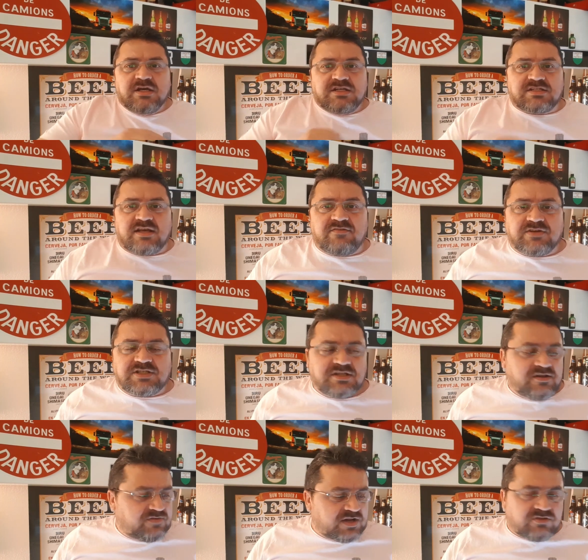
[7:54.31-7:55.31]
isso aí vai te
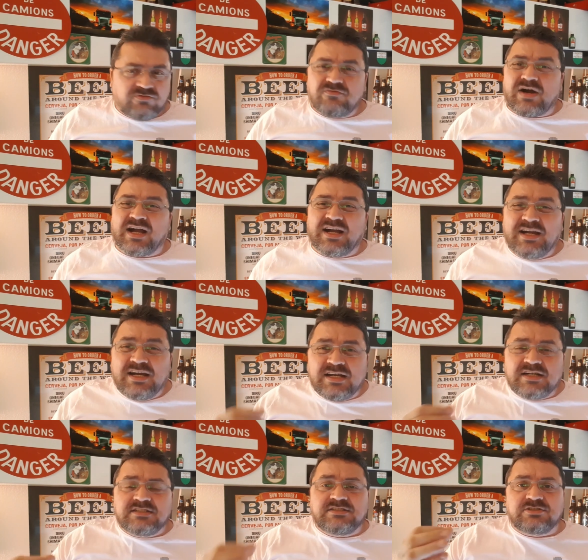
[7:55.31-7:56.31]
livrar de uma
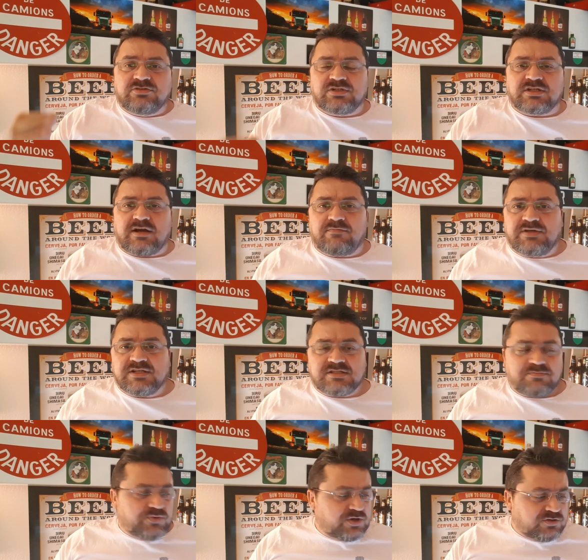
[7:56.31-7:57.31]
grande dor de
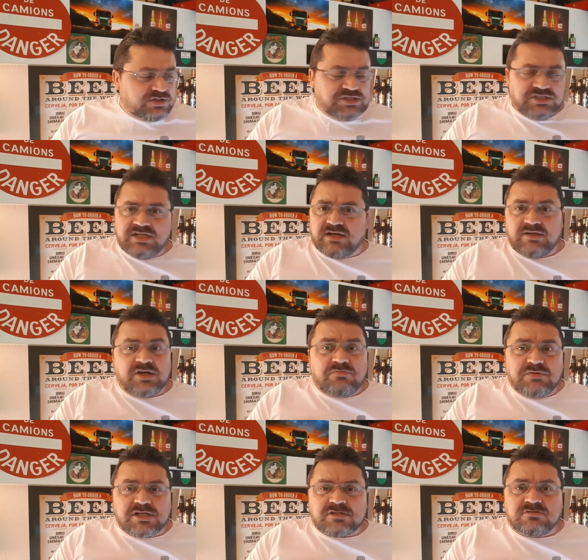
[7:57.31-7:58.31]
cabeça, porque hoje em dia eu
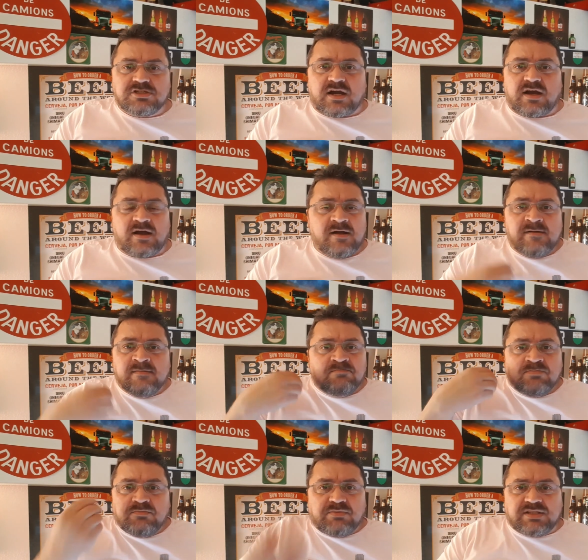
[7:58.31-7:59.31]
mesmo já
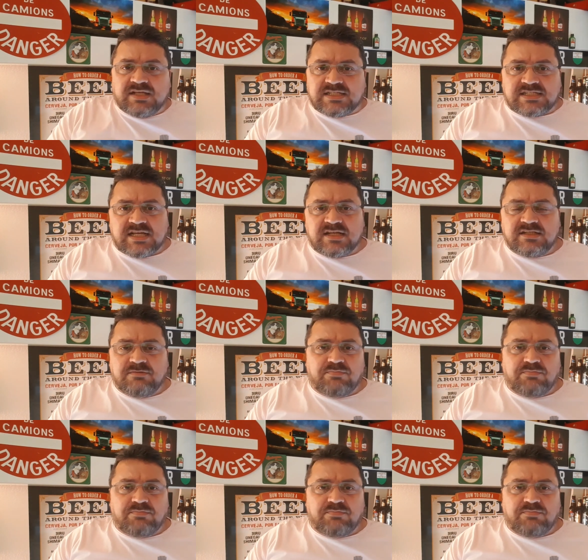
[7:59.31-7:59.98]
mandei senha de